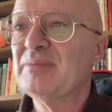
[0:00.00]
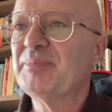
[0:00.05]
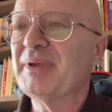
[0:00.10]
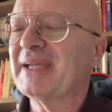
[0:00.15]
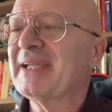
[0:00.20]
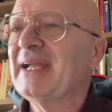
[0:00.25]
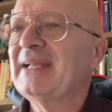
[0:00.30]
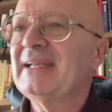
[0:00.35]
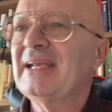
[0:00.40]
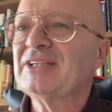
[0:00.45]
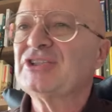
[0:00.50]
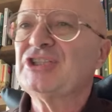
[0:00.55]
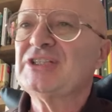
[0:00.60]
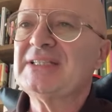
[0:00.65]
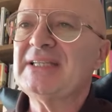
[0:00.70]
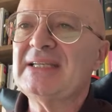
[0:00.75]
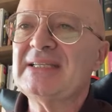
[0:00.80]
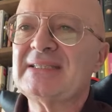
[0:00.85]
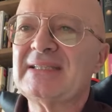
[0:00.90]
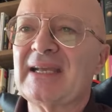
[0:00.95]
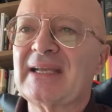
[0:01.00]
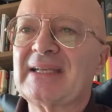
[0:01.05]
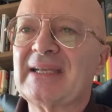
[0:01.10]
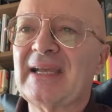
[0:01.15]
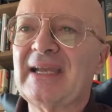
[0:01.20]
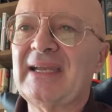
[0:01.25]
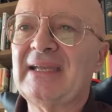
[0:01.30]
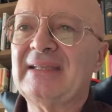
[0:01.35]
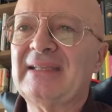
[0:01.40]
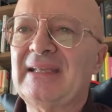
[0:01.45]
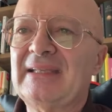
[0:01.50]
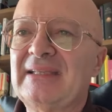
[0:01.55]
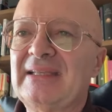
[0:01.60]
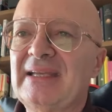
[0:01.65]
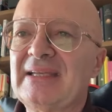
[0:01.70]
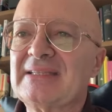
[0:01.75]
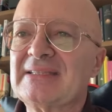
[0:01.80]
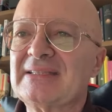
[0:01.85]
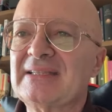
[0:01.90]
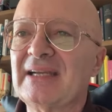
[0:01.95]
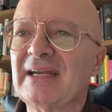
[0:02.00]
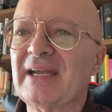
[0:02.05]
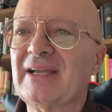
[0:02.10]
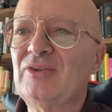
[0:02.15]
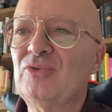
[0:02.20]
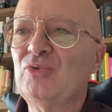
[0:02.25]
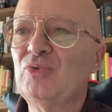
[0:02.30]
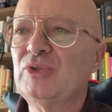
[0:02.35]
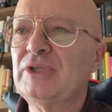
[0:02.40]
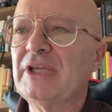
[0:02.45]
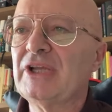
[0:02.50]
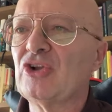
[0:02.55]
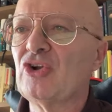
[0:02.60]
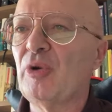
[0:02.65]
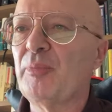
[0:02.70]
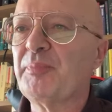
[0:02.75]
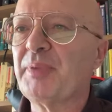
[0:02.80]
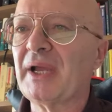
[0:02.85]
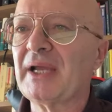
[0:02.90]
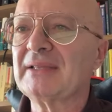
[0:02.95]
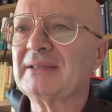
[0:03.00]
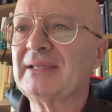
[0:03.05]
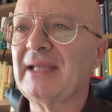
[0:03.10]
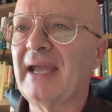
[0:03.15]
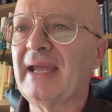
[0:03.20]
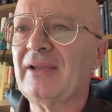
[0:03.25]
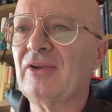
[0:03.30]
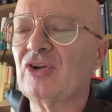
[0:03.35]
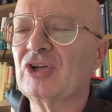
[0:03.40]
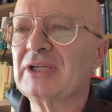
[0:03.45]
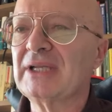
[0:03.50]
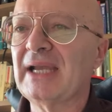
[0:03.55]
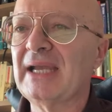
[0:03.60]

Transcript: perché il narcisista crede di essere l'unico per te, no?